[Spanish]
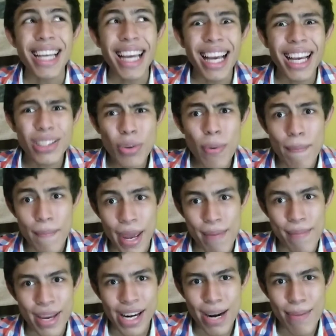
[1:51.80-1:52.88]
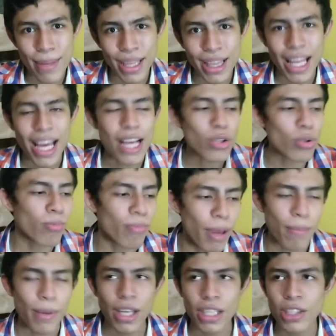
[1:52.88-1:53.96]
es un meme, realmente es un
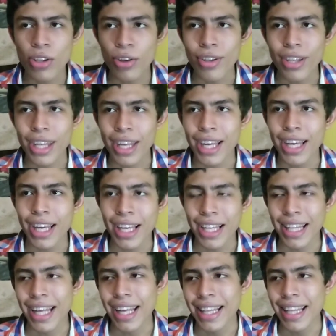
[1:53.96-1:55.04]
meme esto de,